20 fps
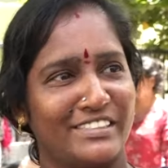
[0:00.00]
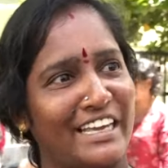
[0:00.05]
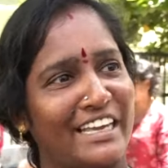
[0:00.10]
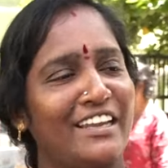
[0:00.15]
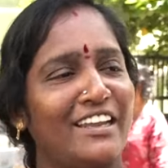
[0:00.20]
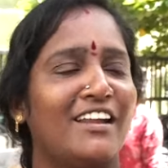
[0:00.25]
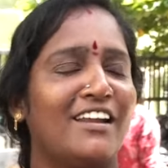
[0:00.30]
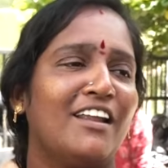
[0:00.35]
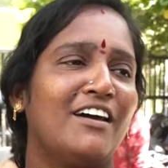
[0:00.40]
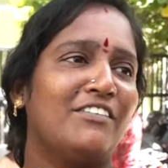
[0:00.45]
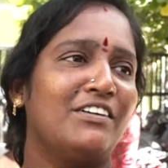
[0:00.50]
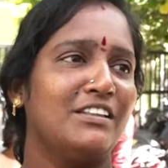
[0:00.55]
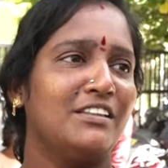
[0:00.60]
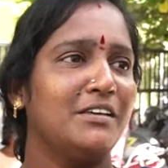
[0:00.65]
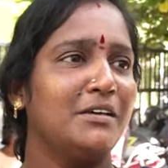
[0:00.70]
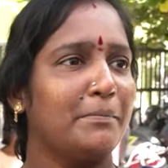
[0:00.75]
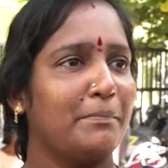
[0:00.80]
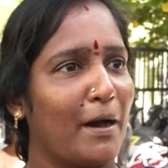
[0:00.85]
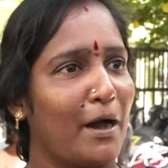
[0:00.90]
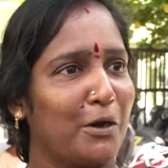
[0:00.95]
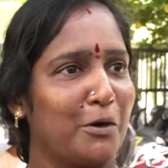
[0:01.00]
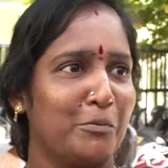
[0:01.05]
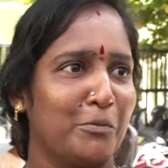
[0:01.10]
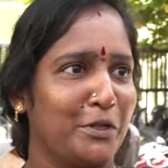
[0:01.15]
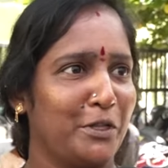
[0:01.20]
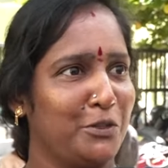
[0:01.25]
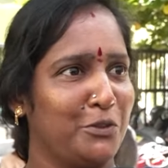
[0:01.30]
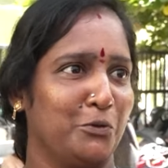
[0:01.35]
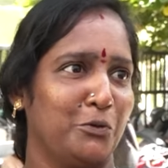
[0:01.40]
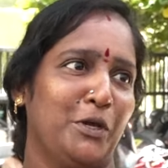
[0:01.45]
ஜெயிலர்லாம் வந்து
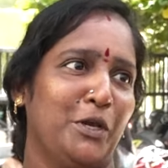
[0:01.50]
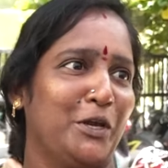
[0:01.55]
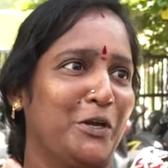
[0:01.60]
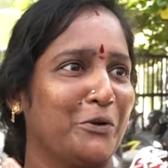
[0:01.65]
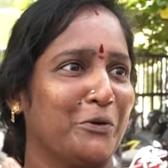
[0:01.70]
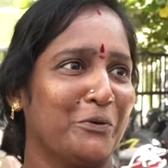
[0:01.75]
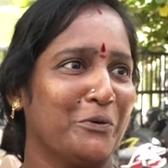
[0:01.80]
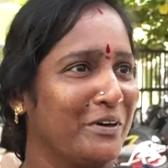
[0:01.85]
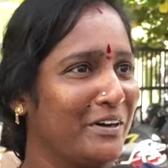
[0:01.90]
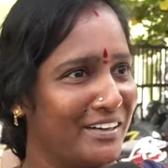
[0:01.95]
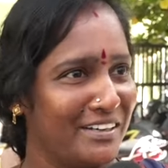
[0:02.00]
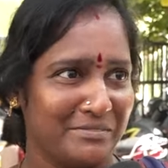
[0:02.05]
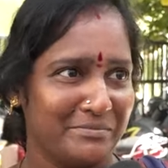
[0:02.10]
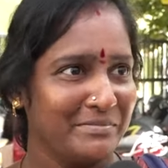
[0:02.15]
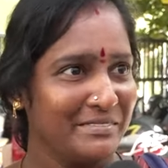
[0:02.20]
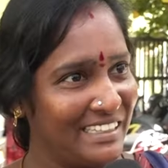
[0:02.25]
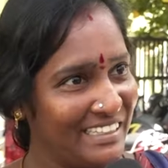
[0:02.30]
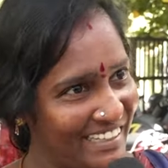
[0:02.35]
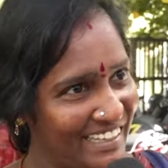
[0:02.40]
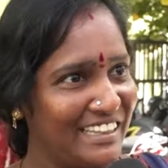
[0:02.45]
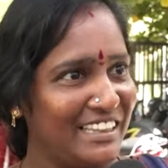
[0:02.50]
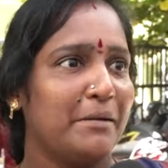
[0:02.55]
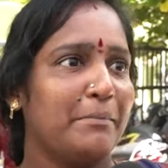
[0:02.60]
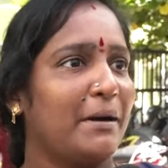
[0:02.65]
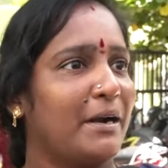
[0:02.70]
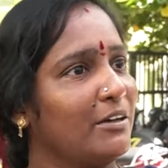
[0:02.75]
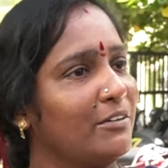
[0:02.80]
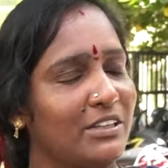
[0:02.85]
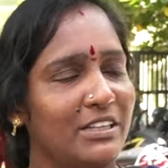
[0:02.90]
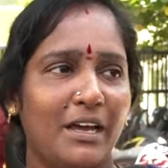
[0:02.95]
பார்க்கும்போதே தூங்கிட்டோம் இந்த
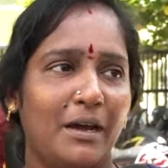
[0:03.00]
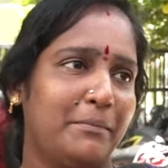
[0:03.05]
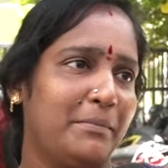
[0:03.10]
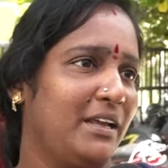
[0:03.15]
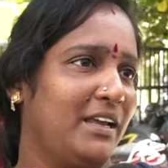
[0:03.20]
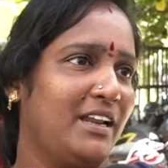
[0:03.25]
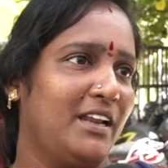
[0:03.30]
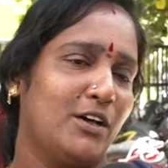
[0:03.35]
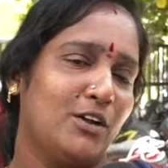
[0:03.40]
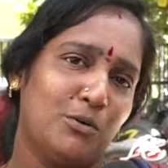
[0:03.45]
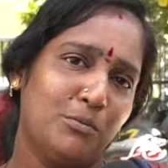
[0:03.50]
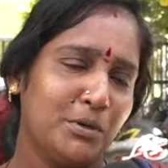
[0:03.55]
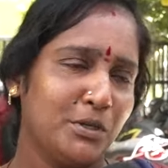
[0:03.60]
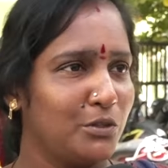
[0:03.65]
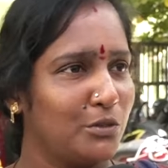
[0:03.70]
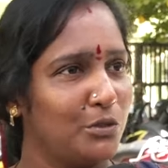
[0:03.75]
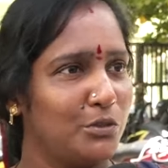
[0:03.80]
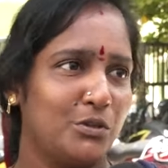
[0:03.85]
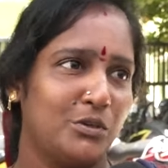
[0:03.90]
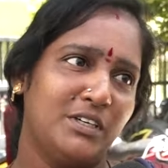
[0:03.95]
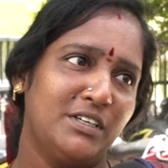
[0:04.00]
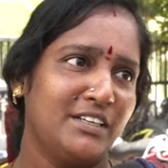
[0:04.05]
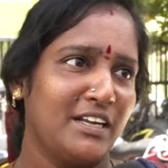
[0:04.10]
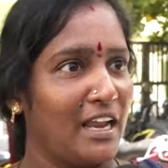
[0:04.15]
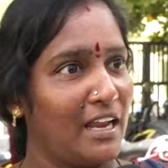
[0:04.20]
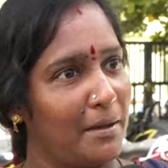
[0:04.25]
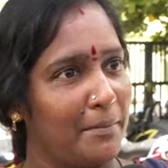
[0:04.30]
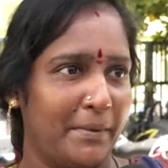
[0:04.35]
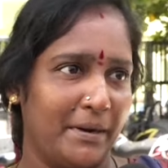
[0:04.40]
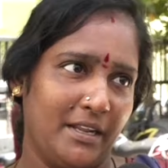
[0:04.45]
படம் வந்து அப்படி இல்லை ரொம்ப துரு துருன்னு
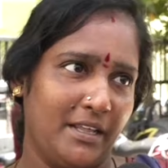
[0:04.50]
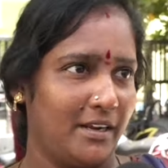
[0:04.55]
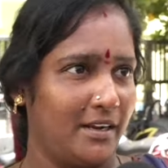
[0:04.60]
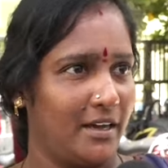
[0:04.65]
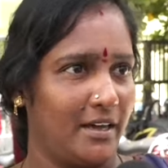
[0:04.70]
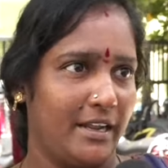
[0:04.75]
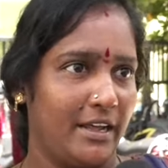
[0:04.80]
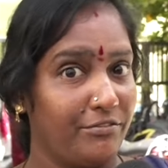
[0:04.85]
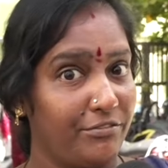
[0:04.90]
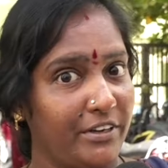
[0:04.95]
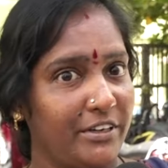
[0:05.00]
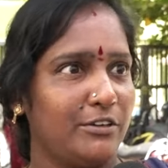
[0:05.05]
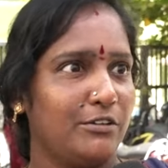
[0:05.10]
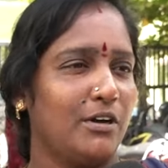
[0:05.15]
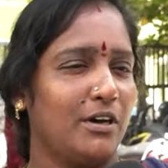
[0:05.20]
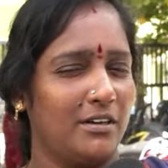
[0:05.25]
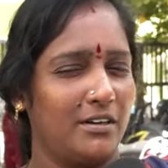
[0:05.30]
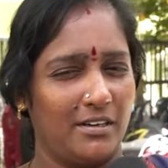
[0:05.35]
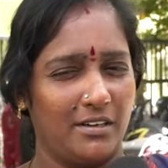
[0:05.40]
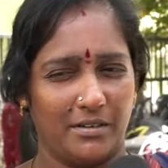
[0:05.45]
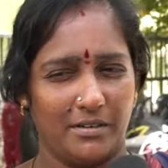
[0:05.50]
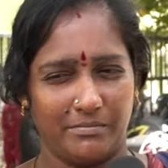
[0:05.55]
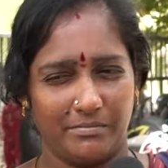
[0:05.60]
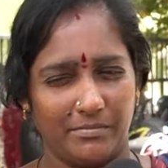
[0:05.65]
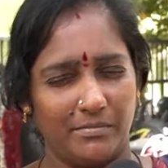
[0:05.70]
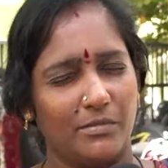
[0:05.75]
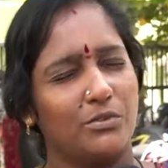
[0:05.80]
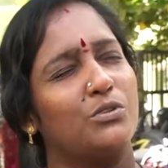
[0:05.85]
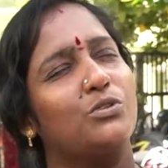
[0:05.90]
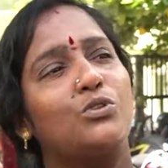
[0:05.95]
நல்லா பண்ணியிருக்காரு எஃபெக்டிவ்
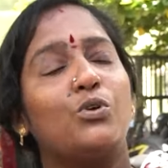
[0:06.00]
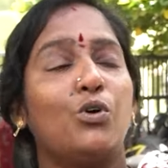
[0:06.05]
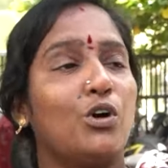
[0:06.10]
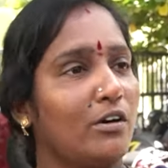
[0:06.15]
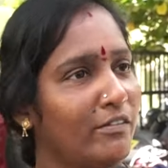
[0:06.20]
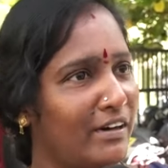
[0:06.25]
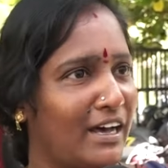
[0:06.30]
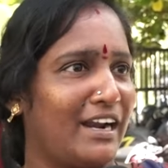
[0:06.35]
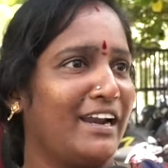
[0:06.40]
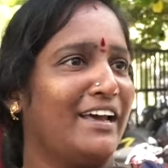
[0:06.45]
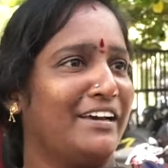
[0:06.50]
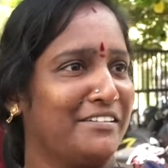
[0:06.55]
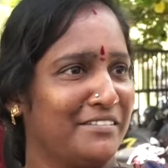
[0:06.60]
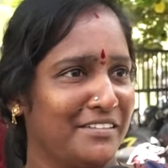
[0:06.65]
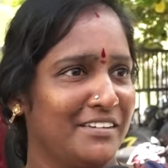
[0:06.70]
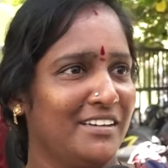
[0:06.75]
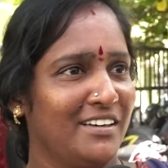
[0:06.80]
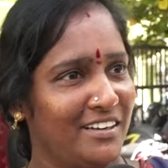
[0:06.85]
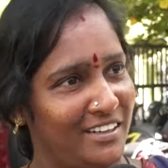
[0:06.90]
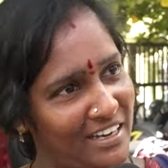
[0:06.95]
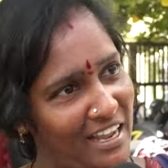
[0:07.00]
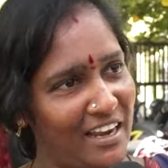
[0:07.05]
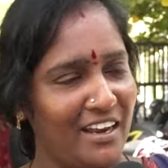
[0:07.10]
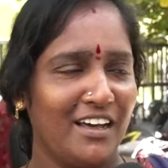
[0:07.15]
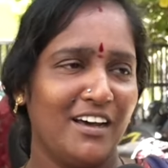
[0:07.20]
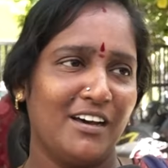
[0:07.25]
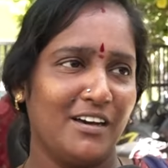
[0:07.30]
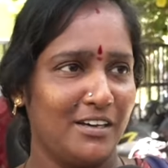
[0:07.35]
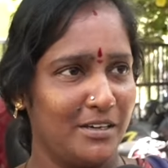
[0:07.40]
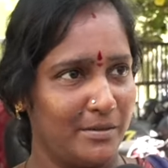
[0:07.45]
தூக்கம் வரல
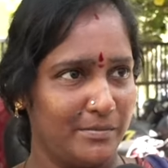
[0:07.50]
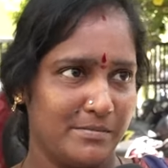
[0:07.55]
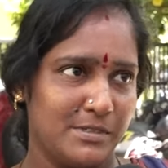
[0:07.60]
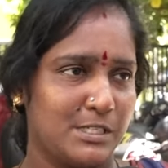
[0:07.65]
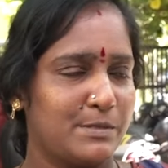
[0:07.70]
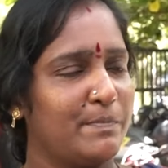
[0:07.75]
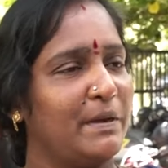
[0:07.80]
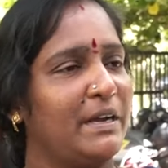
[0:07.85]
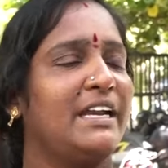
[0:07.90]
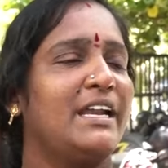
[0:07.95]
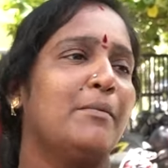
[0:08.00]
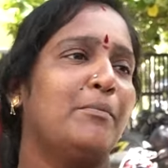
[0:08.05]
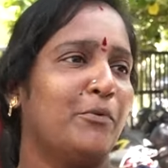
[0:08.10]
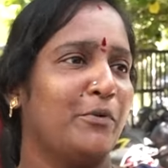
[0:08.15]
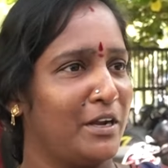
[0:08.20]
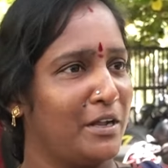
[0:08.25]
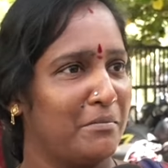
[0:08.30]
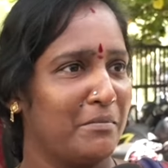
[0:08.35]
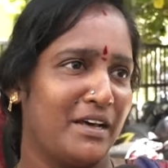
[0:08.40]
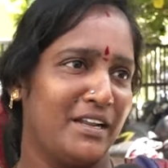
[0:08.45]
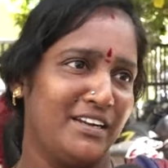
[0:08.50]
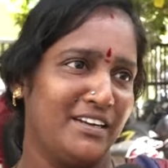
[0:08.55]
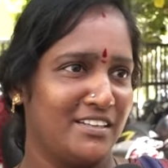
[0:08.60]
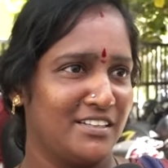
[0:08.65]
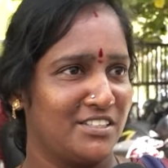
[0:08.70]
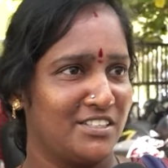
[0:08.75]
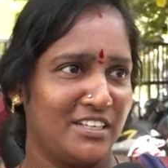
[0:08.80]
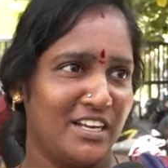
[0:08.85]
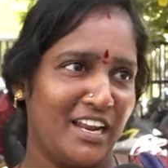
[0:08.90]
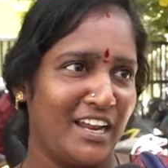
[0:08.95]
நல்லா ஸ்பீடாக போன மாதிரி
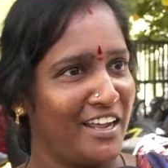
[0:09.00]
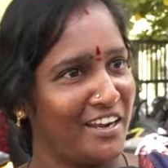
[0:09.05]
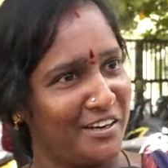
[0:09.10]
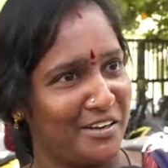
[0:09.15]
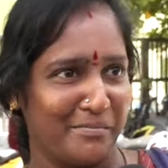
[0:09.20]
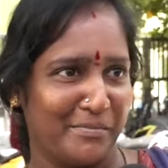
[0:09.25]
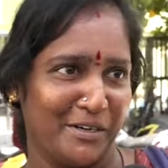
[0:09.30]
இருந்துச்சு நல்லா இருக்க